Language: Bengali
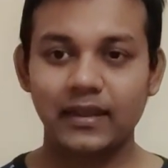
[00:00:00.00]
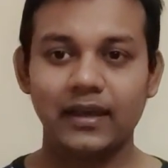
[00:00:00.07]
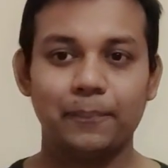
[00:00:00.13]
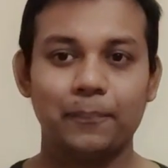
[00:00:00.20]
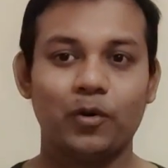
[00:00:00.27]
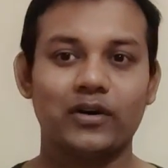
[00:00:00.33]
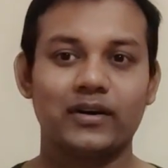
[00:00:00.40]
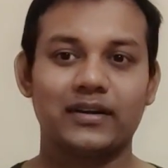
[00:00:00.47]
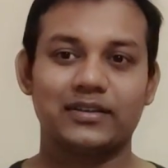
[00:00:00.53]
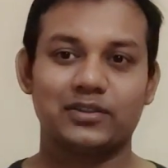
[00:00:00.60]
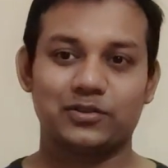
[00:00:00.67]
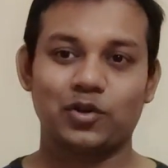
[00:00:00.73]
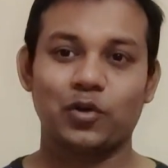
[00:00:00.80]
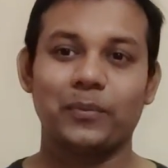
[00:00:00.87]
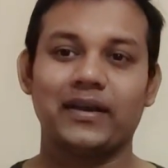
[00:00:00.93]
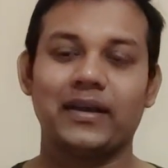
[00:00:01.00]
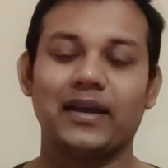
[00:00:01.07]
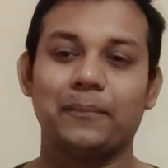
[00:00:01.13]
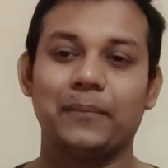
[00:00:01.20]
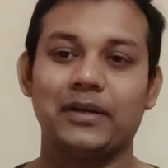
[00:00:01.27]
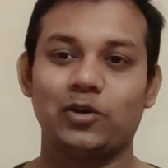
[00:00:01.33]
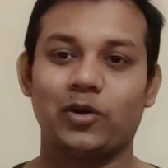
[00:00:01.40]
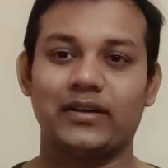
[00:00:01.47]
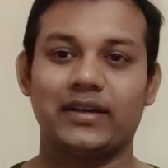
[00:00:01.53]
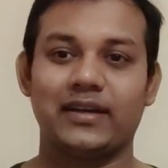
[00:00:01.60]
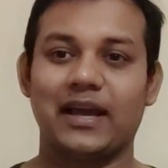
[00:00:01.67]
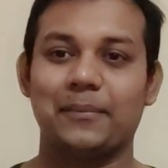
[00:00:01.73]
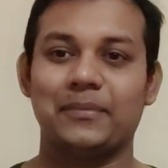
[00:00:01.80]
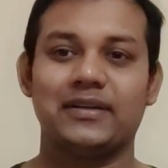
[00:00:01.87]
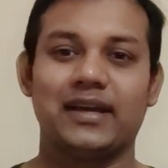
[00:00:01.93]
এরপর শ্রমিকের বিষয়টা
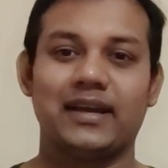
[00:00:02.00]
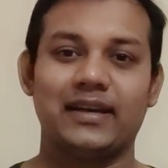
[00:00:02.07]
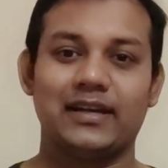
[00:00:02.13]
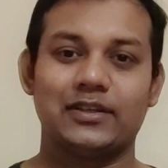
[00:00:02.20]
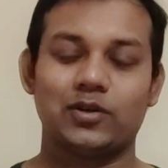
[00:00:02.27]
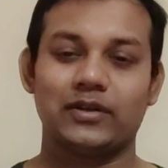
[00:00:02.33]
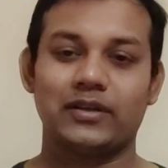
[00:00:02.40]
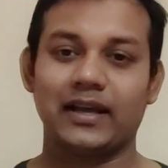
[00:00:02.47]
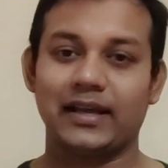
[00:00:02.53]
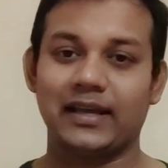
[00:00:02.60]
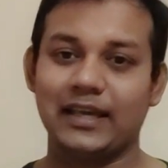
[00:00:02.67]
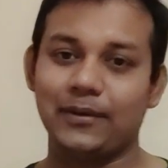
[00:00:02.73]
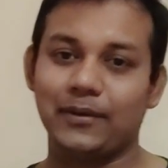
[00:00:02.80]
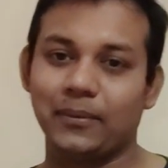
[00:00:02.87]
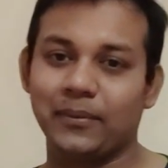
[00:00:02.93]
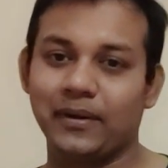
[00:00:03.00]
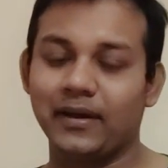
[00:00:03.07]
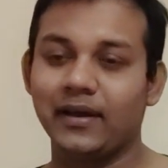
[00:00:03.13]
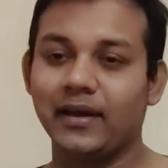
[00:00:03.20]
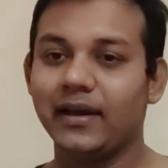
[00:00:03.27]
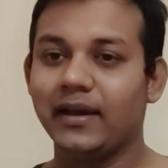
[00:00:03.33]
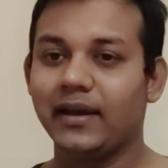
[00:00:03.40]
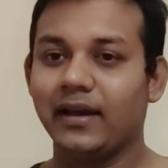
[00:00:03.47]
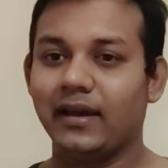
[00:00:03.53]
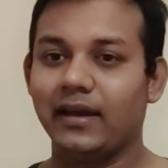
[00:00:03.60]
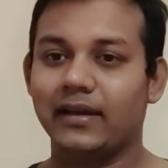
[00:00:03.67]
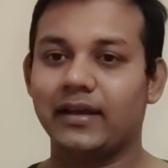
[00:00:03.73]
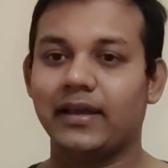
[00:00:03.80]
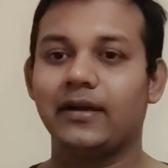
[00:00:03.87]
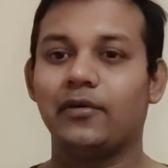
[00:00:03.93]
নিয়ে আমি জানি না আসলে তারা কিভাবে
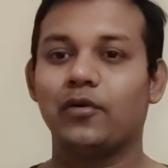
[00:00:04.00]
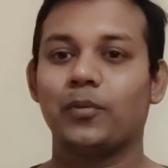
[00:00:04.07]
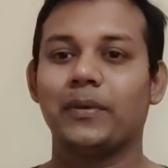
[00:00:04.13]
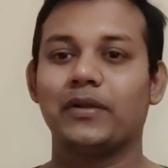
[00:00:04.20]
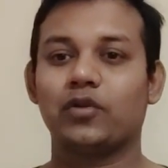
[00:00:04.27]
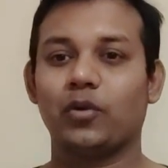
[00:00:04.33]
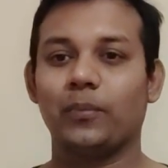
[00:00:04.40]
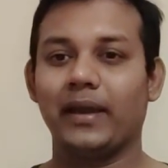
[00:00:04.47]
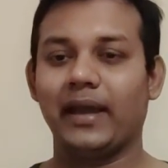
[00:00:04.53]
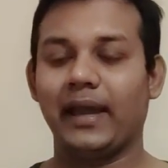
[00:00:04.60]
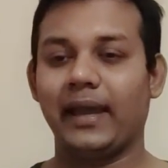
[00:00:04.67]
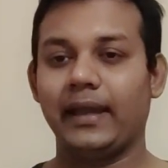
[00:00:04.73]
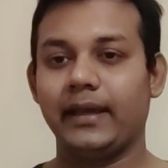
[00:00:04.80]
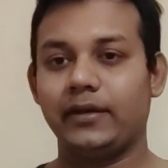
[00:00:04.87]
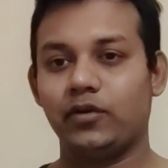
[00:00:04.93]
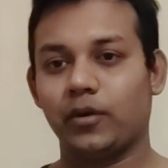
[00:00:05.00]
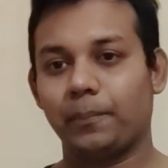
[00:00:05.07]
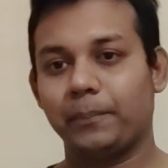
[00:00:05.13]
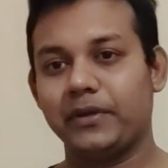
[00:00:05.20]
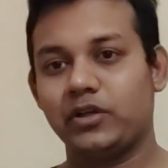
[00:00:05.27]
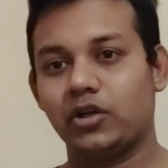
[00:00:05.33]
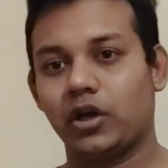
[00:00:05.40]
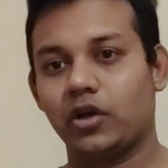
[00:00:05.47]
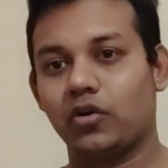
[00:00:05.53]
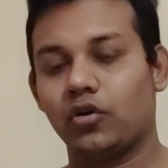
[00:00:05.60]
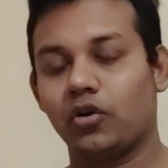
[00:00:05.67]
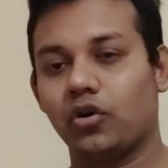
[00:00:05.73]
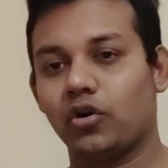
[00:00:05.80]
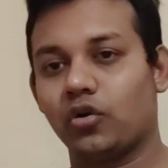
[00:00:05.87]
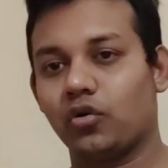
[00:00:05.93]
কি করবে তবে এই সব
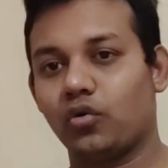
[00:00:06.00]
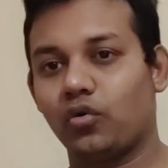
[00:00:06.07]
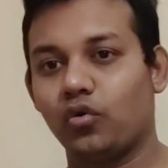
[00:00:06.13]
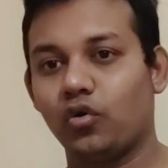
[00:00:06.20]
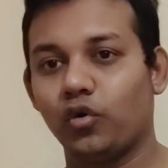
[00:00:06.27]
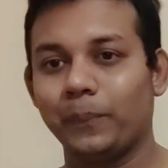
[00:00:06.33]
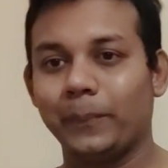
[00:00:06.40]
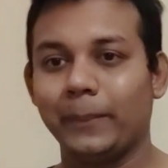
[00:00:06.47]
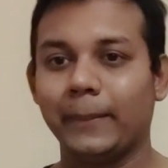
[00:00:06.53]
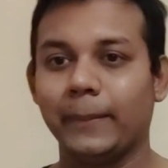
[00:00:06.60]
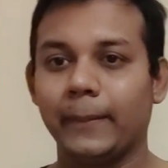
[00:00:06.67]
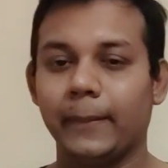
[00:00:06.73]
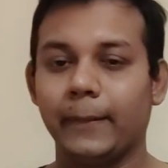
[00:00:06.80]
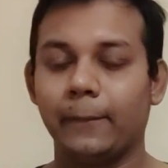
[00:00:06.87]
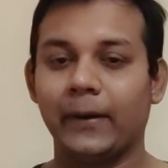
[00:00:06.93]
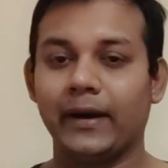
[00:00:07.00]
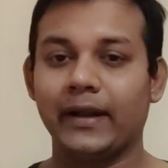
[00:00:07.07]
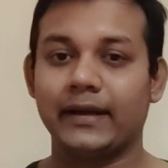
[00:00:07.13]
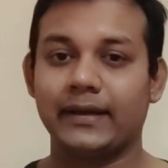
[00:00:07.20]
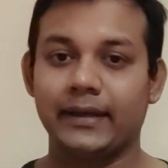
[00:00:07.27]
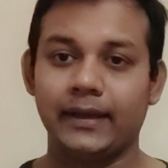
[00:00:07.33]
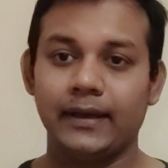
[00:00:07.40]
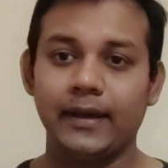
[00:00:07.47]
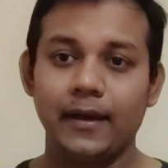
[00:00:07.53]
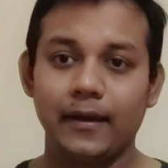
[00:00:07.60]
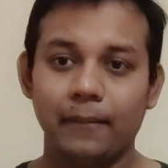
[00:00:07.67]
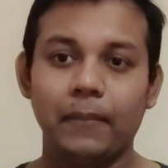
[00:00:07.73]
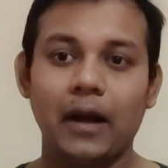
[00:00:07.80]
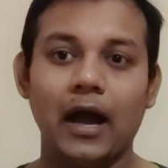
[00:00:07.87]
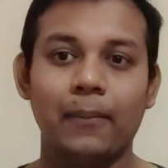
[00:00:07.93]
বিষয়গুলো খুব মানে একটি
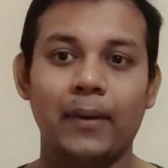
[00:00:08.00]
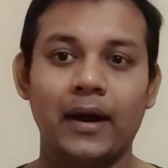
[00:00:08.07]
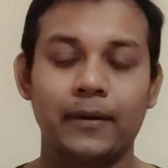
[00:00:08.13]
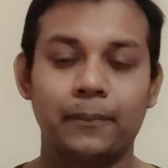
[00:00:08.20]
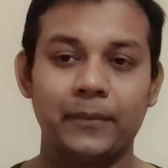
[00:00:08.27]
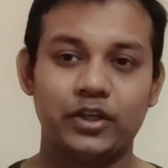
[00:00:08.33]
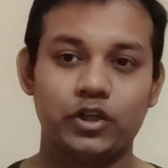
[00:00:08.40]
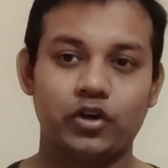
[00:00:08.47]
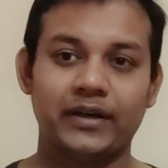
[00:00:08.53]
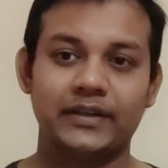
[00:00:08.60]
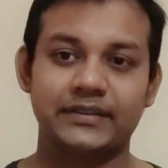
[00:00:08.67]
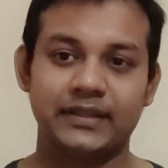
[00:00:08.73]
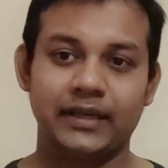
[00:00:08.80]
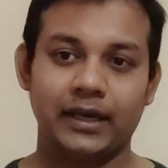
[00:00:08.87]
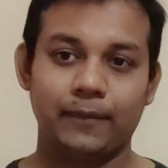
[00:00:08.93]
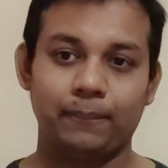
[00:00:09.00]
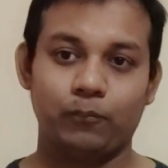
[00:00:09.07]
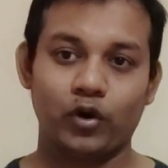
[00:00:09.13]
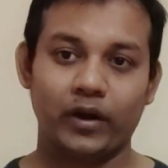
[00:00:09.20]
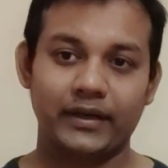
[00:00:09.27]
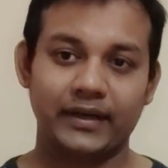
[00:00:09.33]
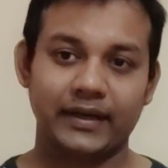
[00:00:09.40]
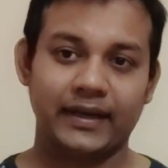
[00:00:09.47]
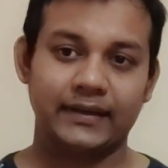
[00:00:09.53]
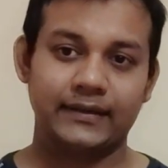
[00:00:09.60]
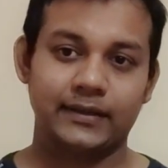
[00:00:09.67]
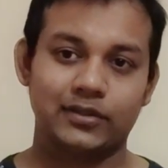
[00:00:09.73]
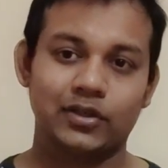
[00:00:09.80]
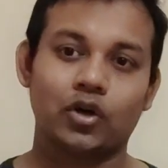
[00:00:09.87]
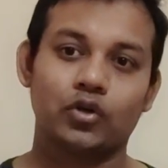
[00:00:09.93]
ভাবার বিষয় আছে এরপর একটা
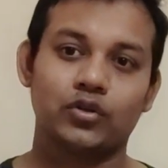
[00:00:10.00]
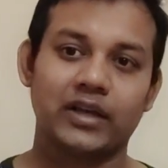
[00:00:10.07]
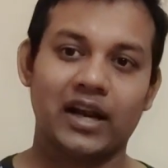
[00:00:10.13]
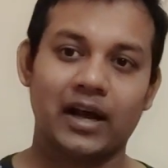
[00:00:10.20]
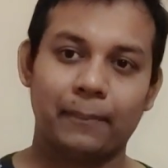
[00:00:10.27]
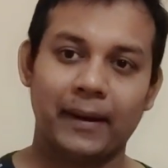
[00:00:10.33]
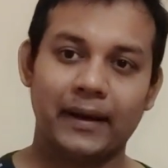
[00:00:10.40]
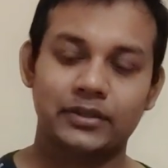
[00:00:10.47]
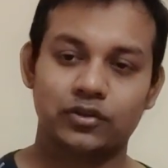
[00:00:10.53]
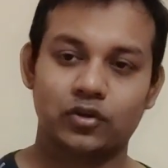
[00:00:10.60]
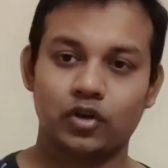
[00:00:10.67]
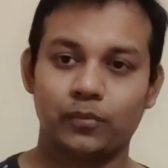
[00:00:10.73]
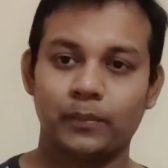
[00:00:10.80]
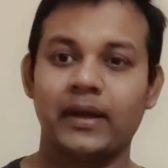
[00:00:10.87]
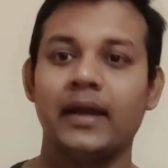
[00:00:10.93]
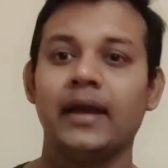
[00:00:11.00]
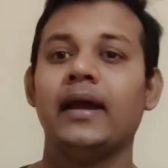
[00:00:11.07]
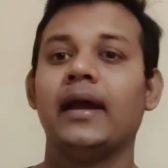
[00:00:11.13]
গেজেট যখন তারা পাশ করবে